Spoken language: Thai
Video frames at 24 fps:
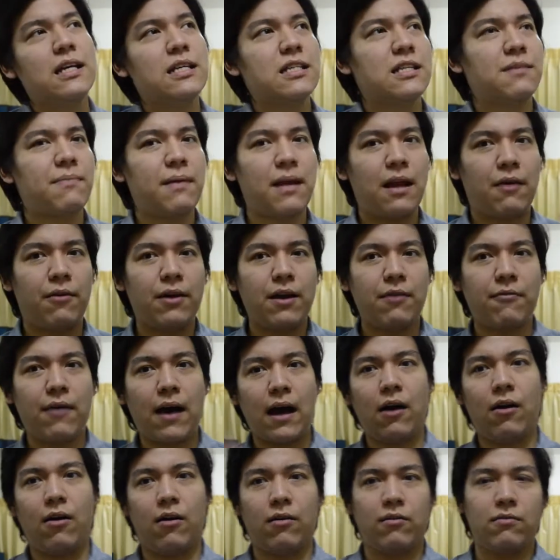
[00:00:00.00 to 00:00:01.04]
จะเป็นอวัยวะ
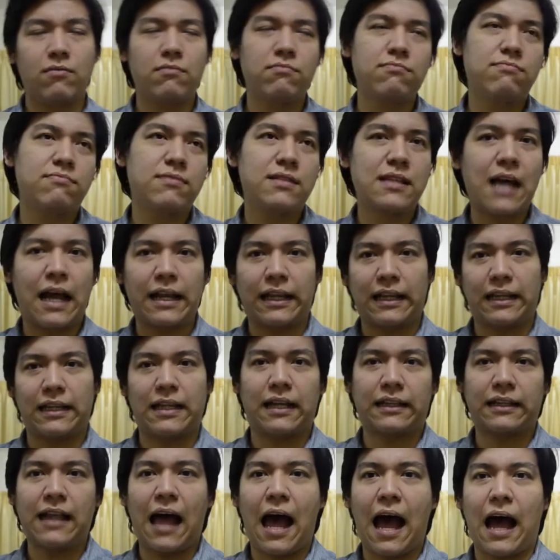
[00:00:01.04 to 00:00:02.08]
ของสัตว์
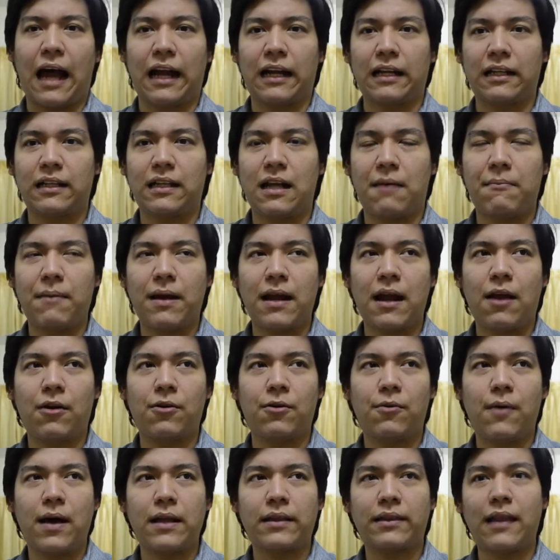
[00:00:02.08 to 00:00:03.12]
ต่างๆทำให้เรา
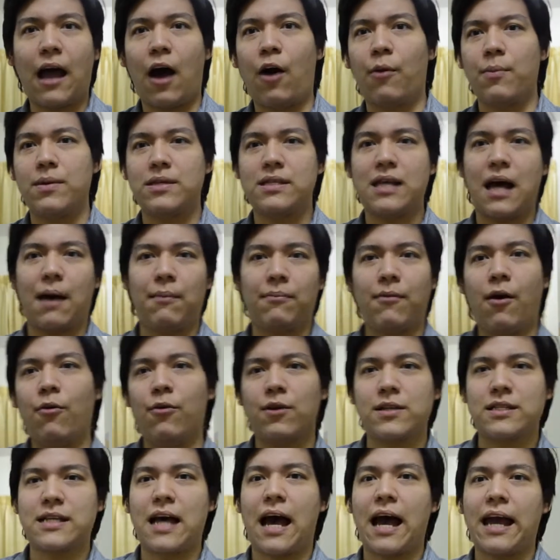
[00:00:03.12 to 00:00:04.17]
รู้ว่าเต่ามี3ห้อง
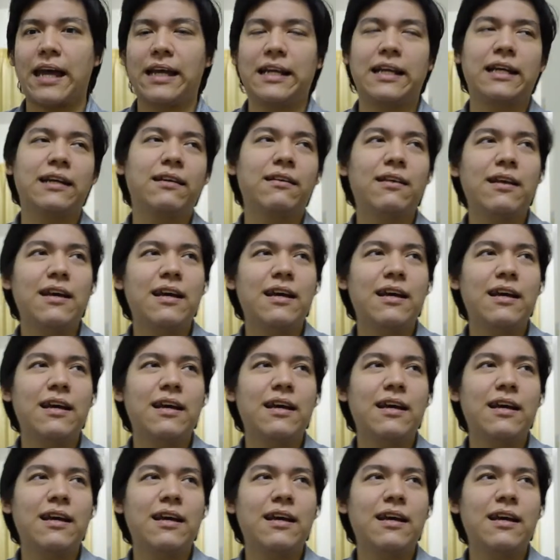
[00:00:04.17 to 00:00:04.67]
หัวใจหรือ